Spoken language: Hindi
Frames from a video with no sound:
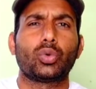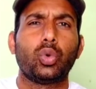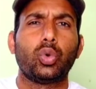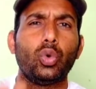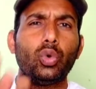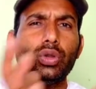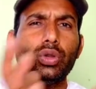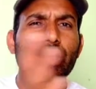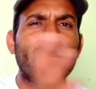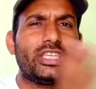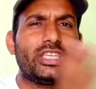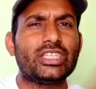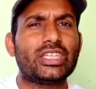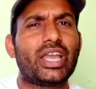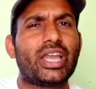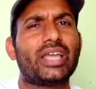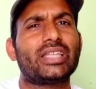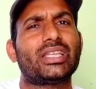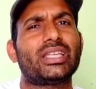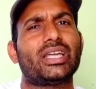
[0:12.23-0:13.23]
खून की
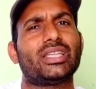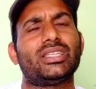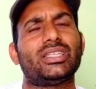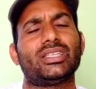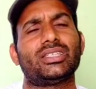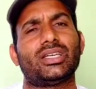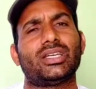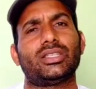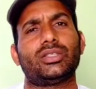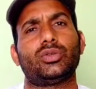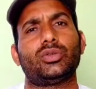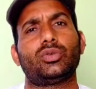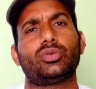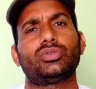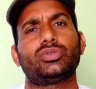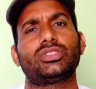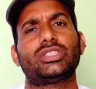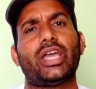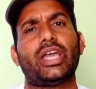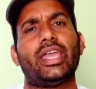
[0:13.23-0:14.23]
शिकायत रहती है साथियों
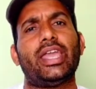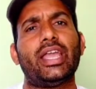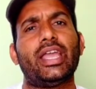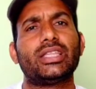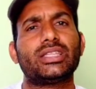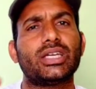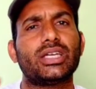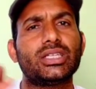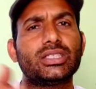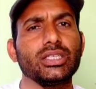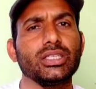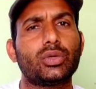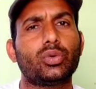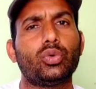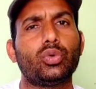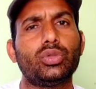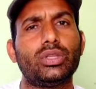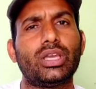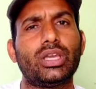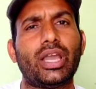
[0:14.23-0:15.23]
चाहे एक थन से
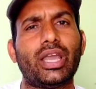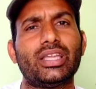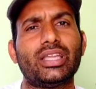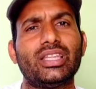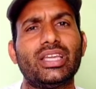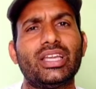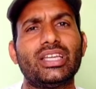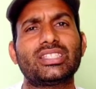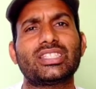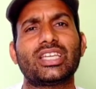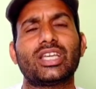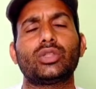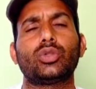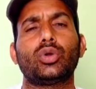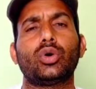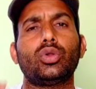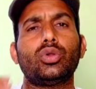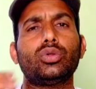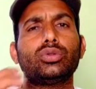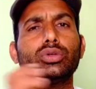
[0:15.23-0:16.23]
खून दिखाई दे चाहे
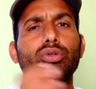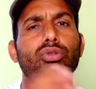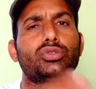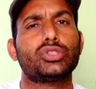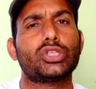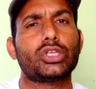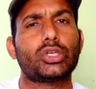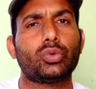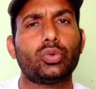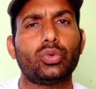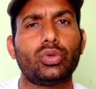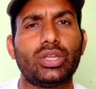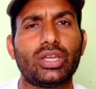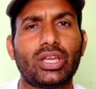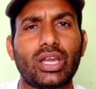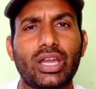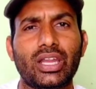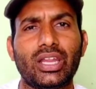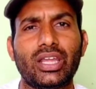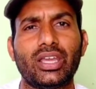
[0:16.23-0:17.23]
दोनों थनों से खून
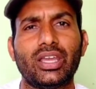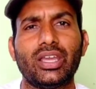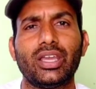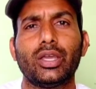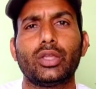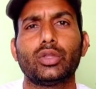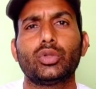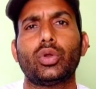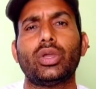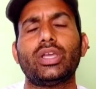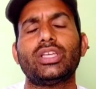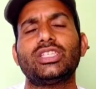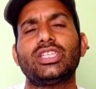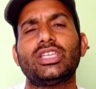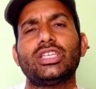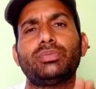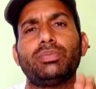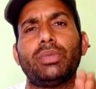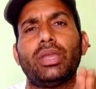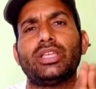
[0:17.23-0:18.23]
निकाले तो
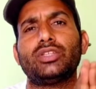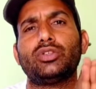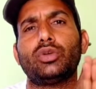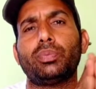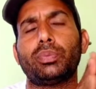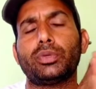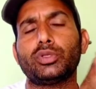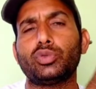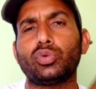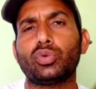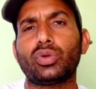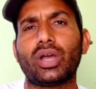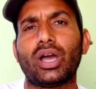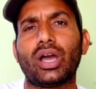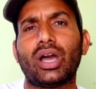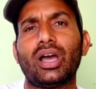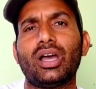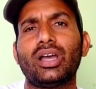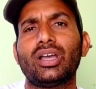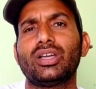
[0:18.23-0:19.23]
ऐसे में जो पशु
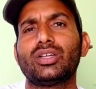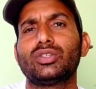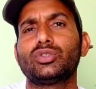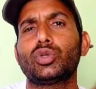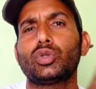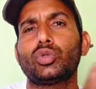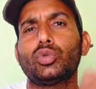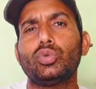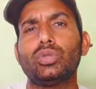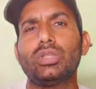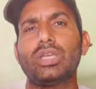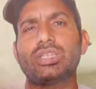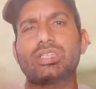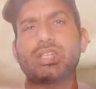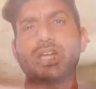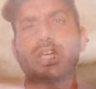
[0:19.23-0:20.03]
का जो दूध है